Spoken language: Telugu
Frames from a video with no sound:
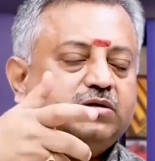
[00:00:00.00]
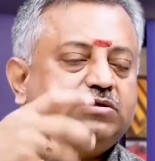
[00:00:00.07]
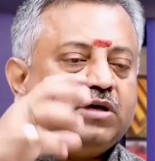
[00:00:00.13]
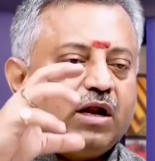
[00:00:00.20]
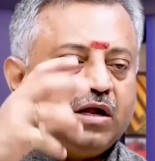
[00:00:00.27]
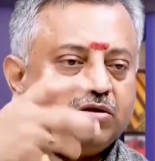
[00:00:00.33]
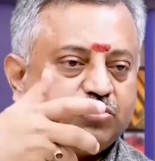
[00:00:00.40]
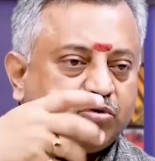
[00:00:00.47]

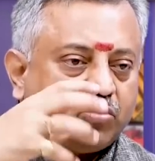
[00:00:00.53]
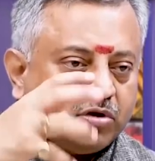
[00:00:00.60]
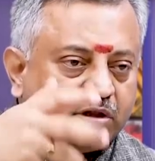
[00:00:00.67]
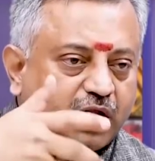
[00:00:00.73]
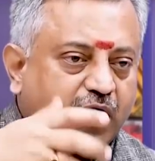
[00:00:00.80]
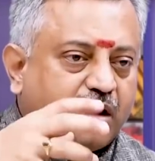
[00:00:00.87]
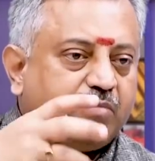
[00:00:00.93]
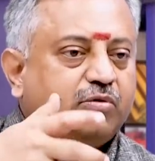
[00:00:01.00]
చాలా చుట్లు
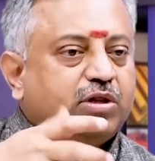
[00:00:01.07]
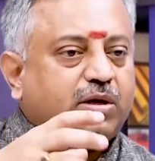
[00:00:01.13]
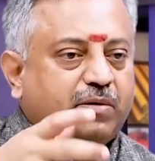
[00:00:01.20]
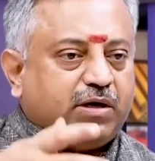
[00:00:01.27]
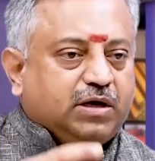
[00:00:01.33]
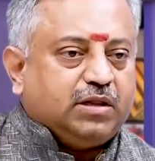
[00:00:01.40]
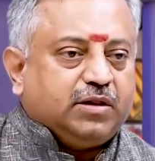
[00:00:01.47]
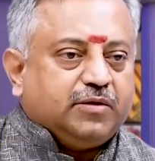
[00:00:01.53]
తిరగడం
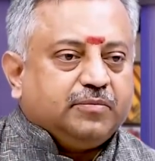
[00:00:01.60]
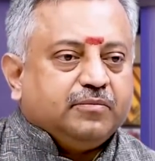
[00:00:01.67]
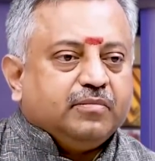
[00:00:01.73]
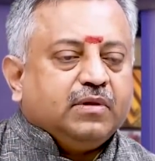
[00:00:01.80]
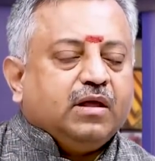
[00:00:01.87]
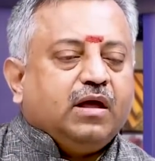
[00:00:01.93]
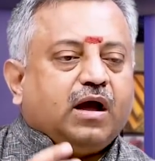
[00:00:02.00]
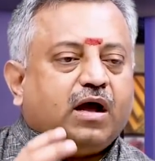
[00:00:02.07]
మొదలుపెట్టింది
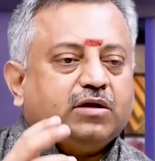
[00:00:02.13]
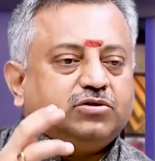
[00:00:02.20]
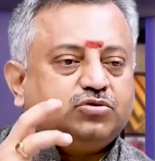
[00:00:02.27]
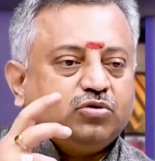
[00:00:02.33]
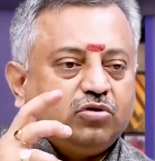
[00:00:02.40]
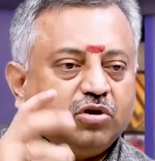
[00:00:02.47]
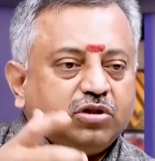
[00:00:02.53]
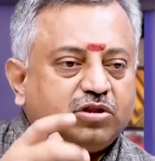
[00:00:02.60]
ఆ
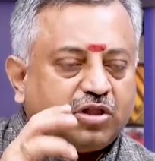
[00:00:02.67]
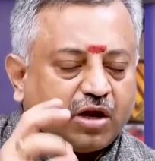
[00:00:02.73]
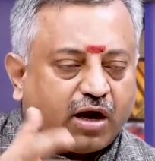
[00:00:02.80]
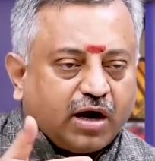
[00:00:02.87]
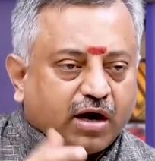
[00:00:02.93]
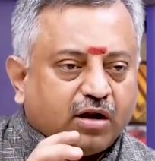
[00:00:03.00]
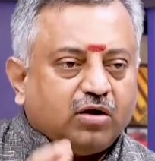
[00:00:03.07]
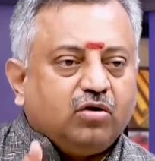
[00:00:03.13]
చుట్లు
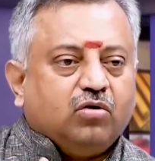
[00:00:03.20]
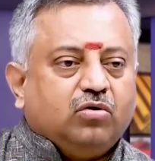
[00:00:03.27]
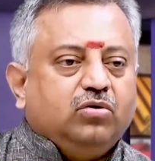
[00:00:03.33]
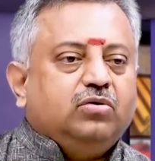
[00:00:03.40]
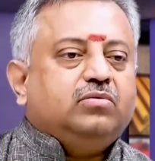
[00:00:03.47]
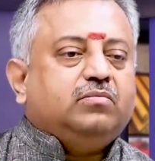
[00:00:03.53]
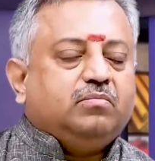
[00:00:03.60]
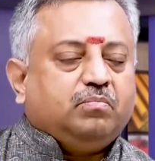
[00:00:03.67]
తిరగడంలో
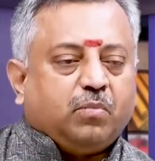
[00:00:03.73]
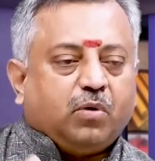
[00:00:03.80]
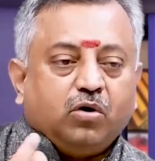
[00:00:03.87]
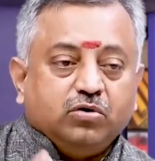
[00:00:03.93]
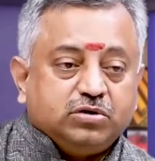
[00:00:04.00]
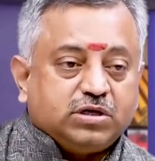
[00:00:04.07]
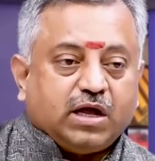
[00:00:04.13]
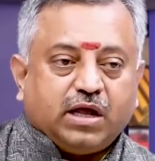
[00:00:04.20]

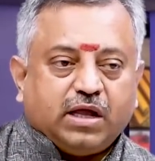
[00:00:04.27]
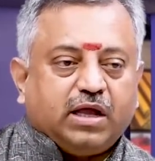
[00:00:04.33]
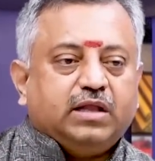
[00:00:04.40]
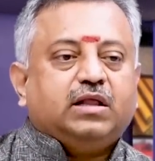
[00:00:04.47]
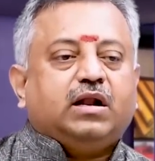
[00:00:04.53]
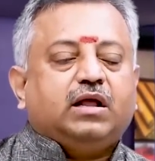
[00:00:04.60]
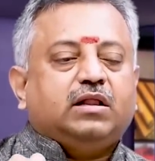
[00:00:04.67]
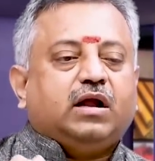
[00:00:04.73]
బహుశా
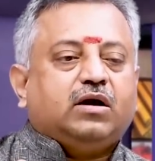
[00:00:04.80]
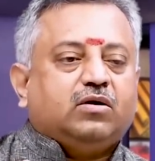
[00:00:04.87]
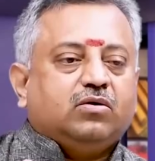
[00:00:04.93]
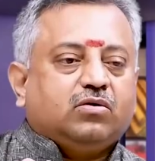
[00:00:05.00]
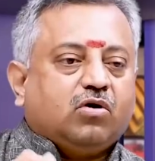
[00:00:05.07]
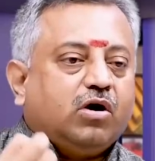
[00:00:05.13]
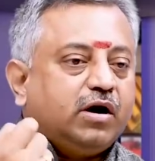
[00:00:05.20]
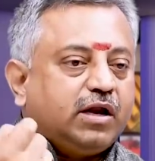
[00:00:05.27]
ఏదైనా దాంట్లో
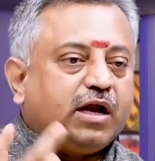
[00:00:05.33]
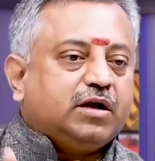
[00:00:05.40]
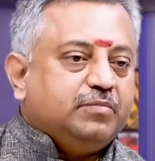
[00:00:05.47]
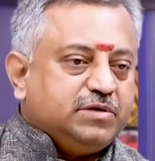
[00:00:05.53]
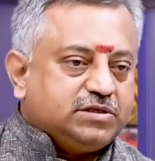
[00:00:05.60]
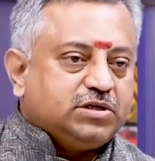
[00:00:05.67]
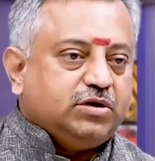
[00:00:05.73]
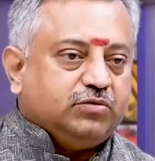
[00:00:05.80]
కాంటాక్ట్
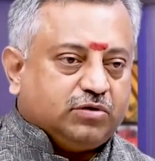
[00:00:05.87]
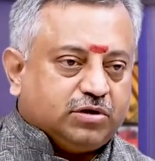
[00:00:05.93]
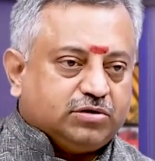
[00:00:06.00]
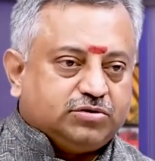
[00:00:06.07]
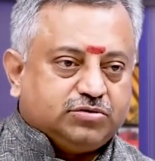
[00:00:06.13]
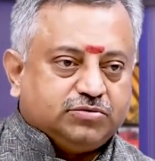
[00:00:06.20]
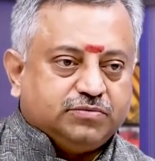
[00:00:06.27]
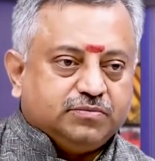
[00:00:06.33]
మిస్ అయి
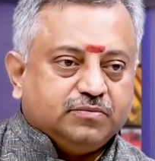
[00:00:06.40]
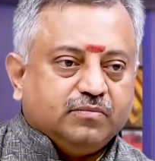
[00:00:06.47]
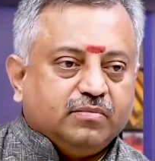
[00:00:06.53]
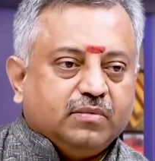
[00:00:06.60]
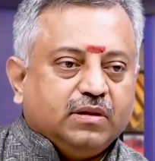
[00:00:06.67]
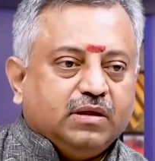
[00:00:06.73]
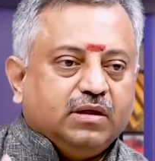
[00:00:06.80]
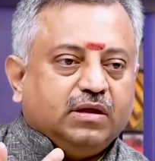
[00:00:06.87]
ఉండొచ్చు
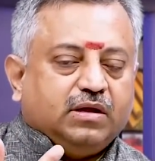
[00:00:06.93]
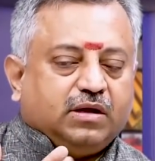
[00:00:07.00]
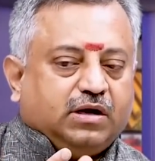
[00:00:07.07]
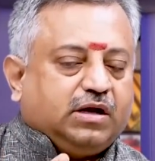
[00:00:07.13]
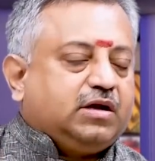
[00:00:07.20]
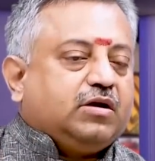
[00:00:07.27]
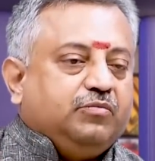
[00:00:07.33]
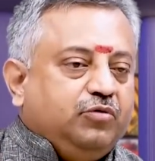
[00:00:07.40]

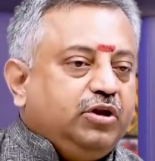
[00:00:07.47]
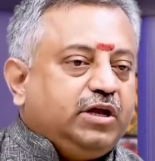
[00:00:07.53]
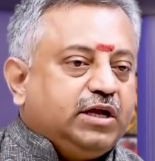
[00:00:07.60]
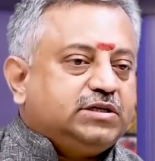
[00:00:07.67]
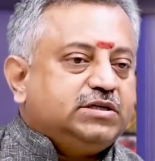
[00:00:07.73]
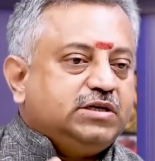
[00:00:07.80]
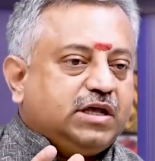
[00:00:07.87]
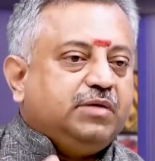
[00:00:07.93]
అంటే
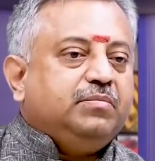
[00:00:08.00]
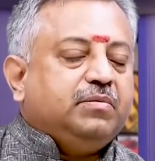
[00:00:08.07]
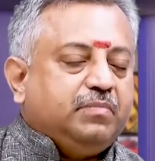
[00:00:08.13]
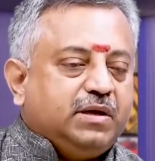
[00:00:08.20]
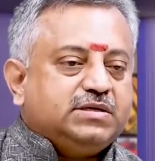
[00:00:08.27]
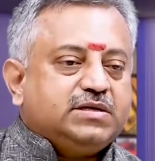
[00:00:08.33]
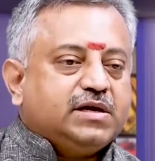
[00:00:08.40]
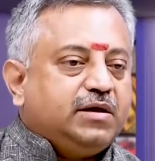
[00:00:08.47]
కమ్యూనికేషన్కి మీ
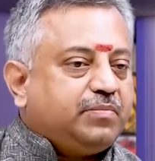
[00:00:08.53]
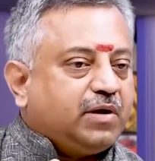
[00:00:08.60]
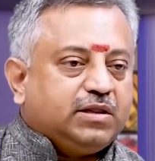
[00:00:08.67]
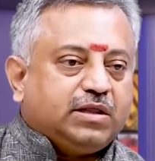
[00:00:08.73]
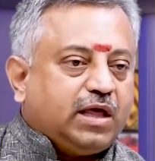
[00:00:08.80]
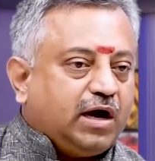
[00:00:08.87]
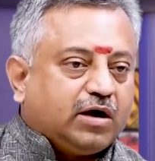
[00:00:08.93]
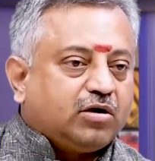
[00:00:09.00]
బేసిక్గా ఇప్పుడు
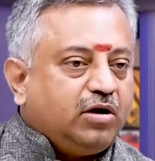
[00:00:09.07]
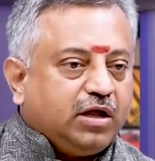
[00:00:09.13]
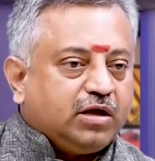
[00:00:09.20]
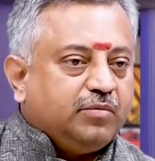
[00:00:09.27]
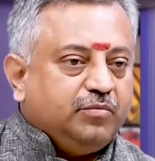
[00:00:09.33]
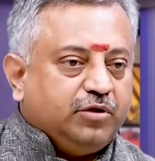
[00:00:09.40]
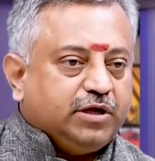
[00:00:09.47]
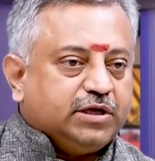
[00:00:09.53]
అంతా ఎలక్ట్రానిక్
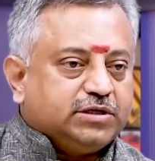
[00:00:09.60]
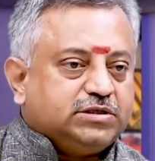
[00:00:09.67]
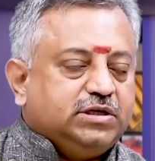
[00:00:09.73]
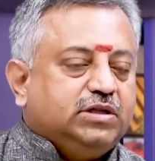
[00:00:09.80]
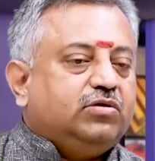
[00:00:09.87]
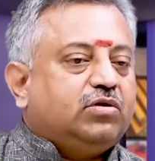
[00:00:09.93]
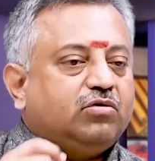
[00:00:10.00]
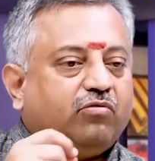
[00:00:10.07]
కమ్యూనికేషన్
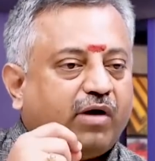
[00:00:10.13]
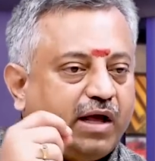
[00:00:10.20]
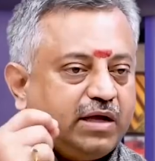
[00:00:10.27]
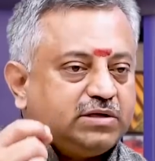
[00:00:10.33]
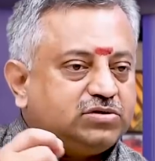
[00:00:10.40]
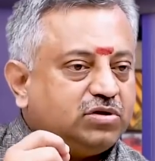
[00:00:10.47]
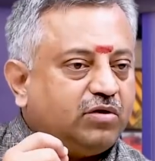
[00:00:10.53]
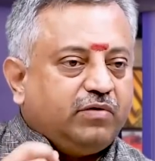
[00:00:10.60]
ఇదివరకు
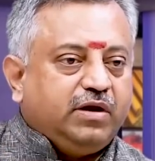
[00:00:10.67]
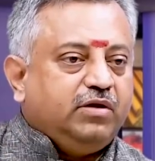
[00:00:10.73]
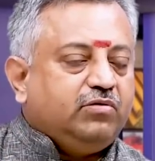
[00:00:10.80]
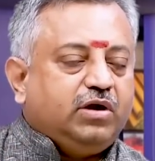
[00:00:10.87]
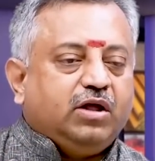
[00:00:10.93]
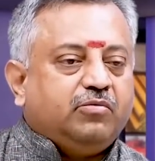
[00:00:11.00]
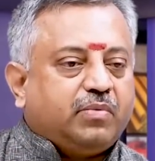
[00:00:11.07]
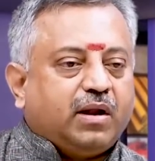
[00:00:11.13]
వైర్స్ అవన్నీ
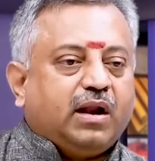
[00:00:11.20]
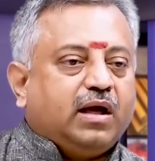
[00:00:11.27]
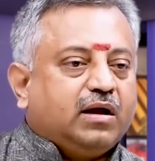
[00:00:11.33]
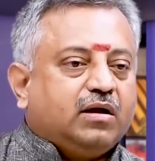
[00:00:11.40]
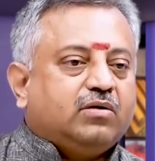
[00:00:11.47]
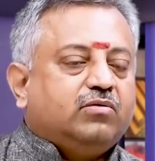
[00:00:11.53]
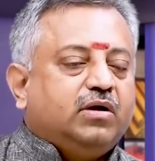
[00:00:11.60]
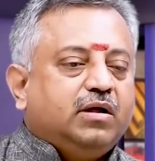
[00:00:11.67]
ఉండేవి ఇప్పుడు అలా
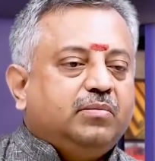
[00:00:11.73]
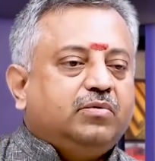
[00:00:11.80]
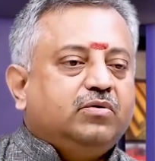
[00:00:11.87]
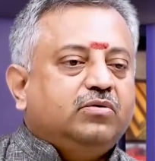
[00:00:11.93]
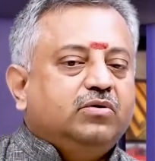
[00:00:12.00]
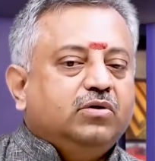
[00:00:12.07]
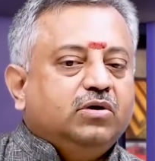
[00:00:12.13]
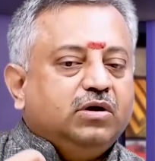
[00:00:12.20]
కాకుండా ఇప్పుడు
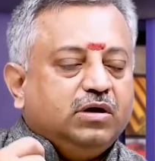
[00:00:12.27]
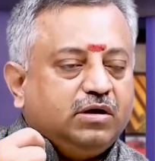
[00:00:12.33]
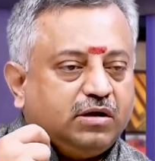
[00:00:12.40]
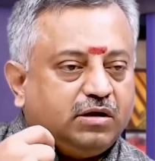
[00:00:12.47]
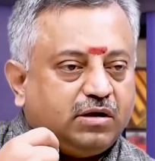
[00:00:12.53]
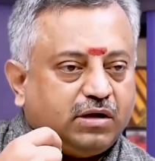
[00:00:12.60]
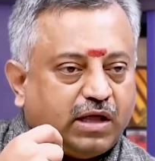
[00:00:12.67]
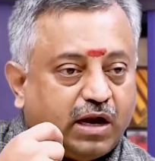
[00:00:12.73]

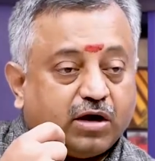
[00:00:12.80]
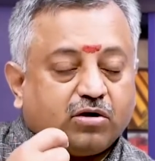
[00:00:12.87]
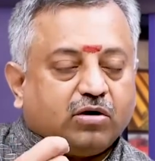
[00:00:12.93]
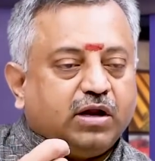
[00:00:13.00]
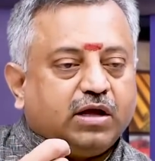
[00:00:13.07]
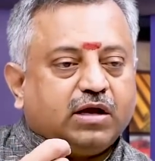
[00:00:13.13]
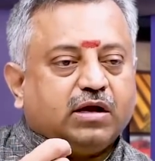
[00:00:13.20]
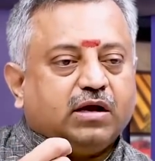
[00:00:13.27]

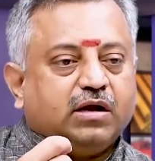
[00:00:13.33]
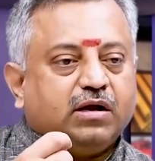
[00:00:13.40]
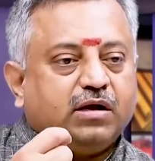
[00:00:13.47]
ఎలక్ట్రానిక్